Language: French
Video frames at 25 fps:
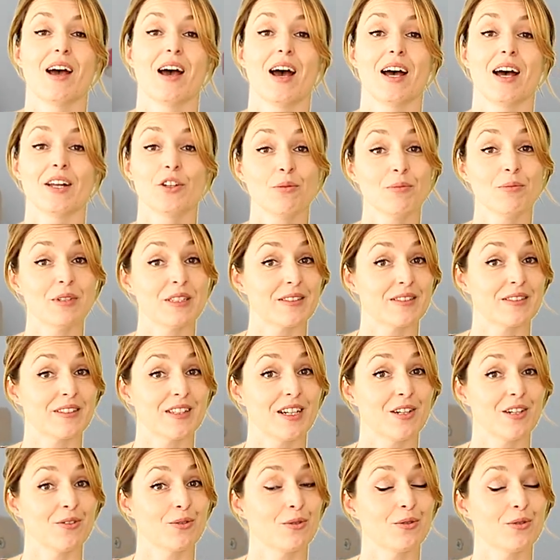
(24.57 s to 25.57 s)
À
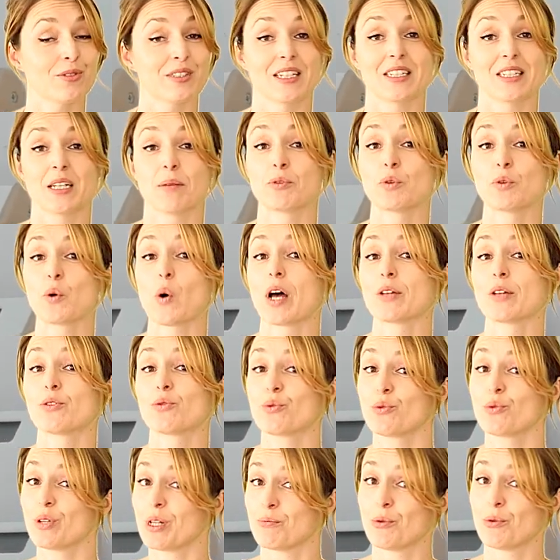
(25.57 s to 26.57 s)
domicile, nous nous adaptons à
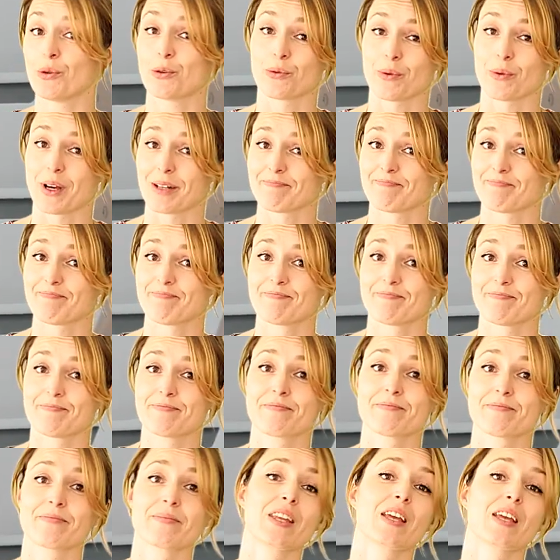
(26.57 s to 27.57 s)
tous les besoins.
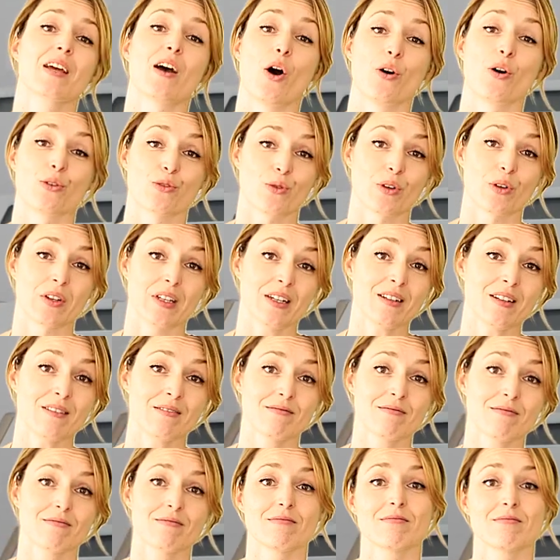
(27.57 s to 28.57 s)
En journée
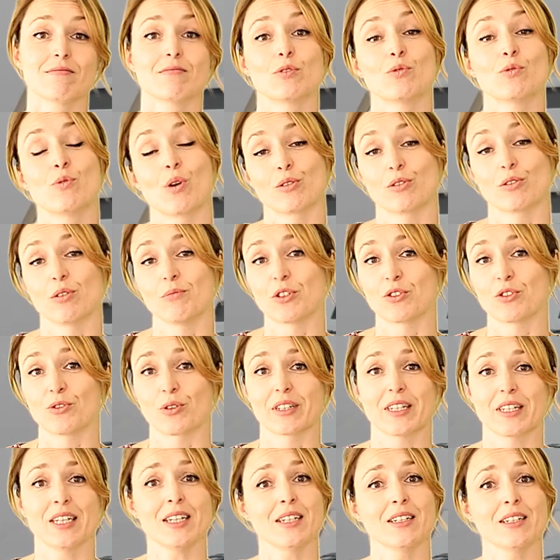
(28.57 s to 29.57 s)
ou en
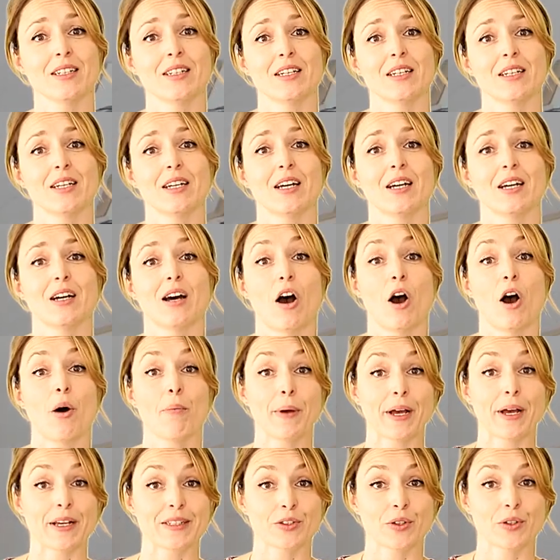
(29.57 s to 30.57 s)
demi-journée, en
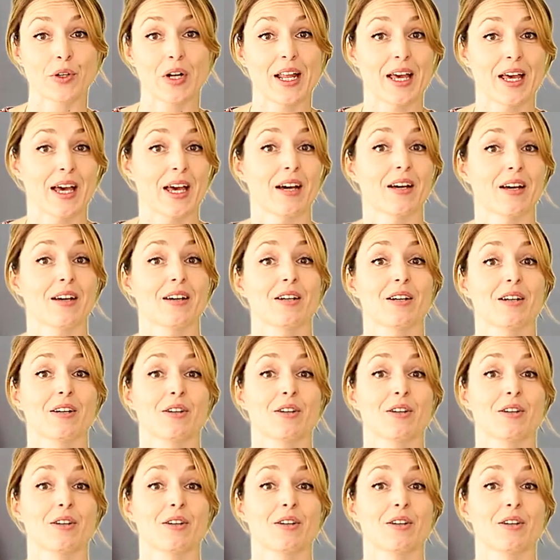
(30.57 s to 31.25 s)
périscolaire